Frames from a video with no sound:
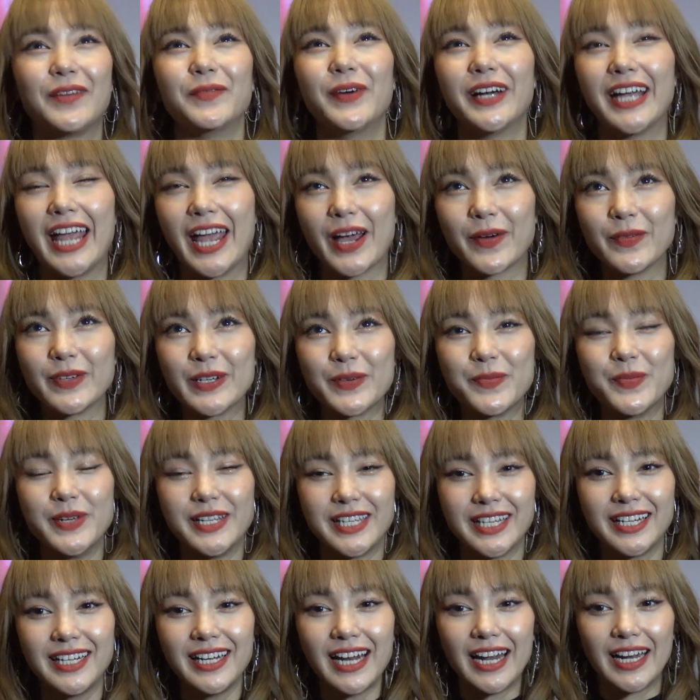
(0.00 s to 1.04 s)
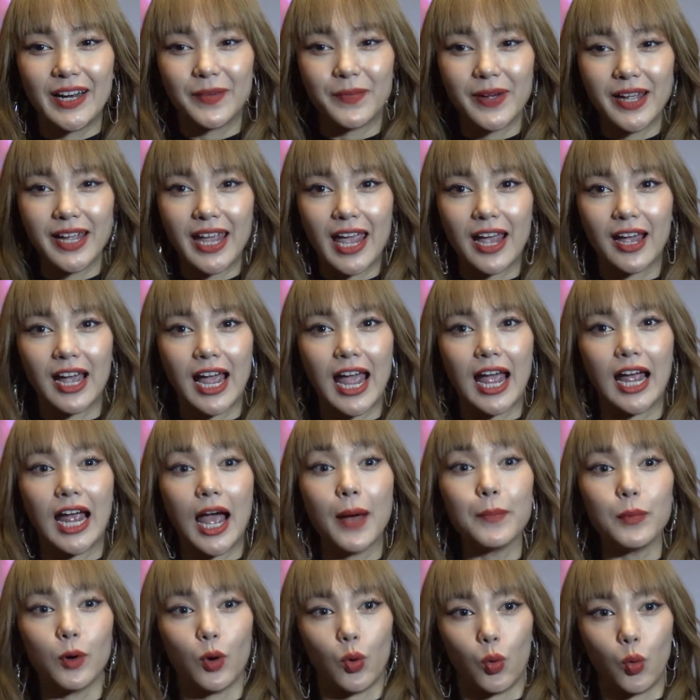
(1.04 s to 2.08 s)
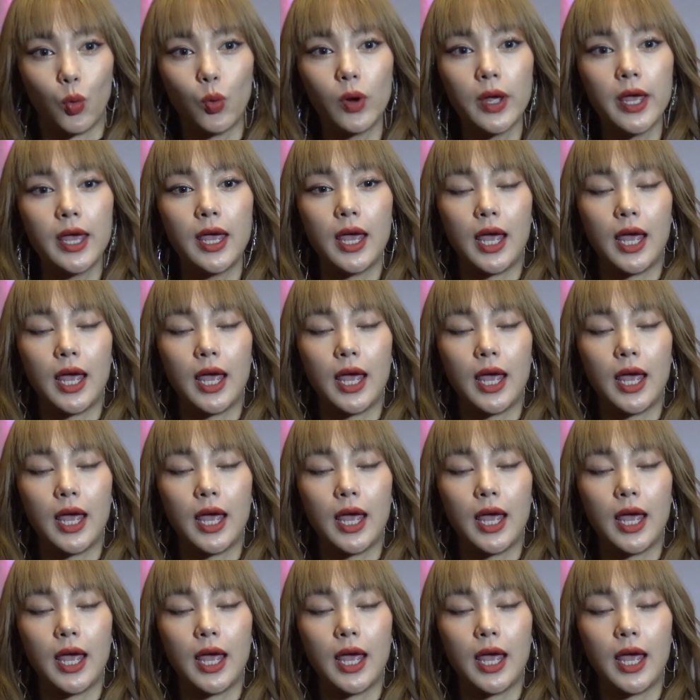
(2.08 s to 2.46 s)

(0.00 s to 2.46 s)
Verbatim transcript: năm 2019 là năm 2000 Hằng ấp ủ